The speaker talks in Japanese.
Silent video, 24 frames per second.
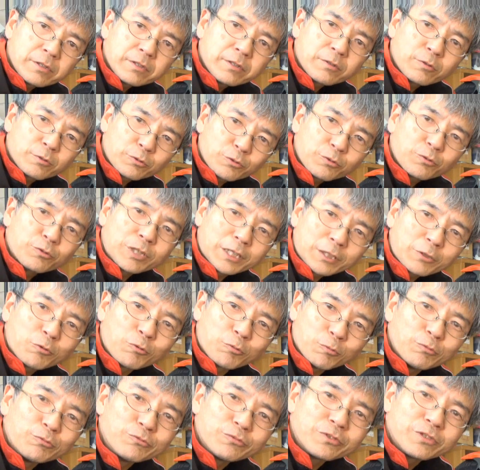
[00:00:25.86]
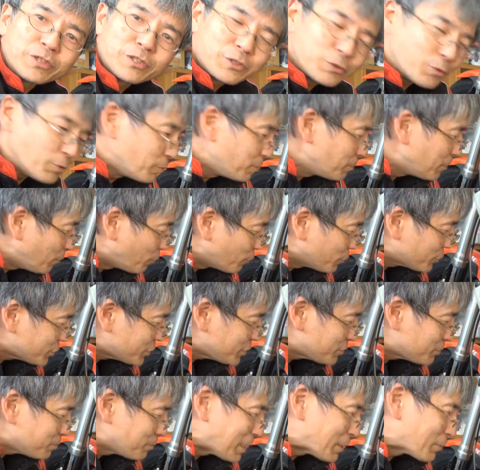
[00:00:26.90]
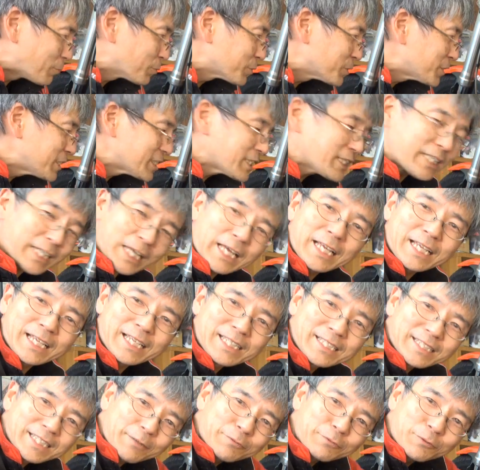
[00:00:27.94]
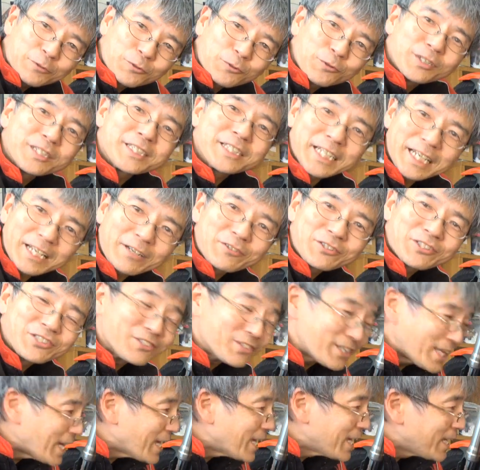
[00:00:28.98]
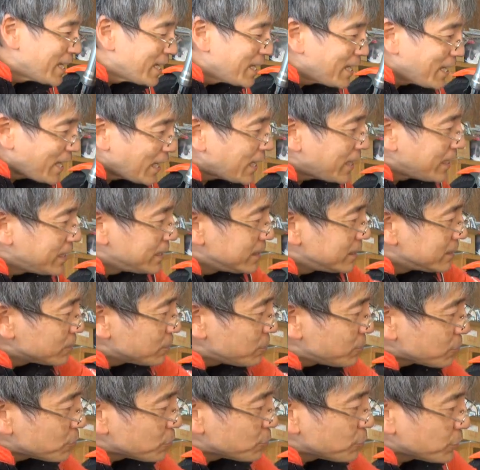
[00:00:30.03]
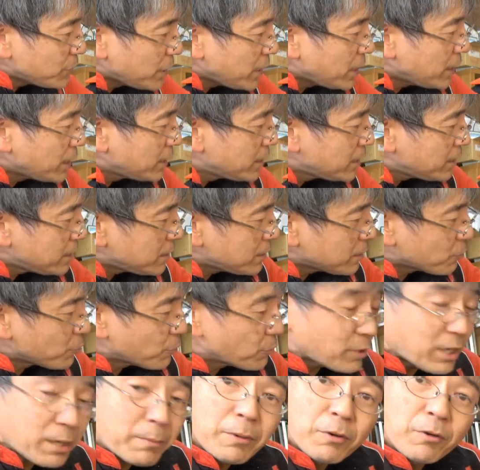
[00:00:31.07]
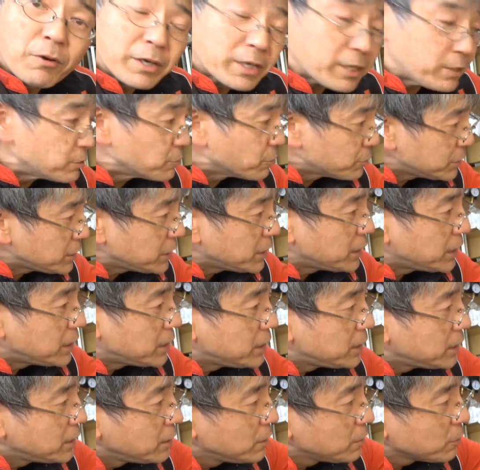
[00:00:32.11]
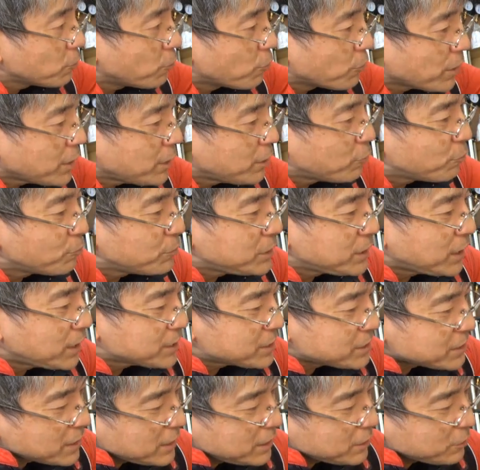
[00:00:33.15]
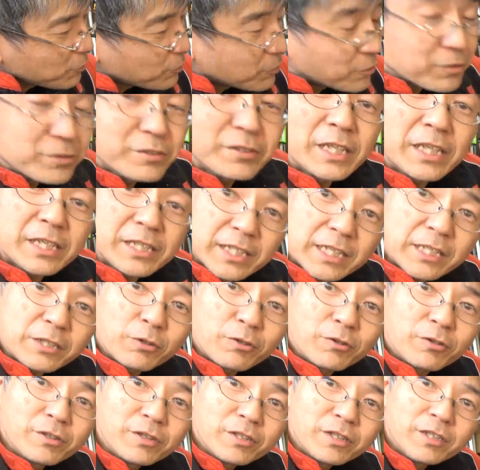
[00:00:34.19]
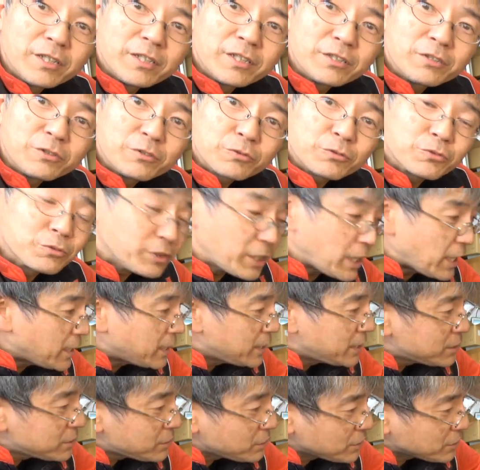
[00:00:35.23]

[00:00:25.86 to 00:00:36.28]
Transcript: ことだと思うんですよ、まあ、オイルシール、まあ、こっちかなシャフトの方ですかねこっちのねということで、えこれをカバーを開けるのに、ここら辺をみんな外さないとできないということで、ス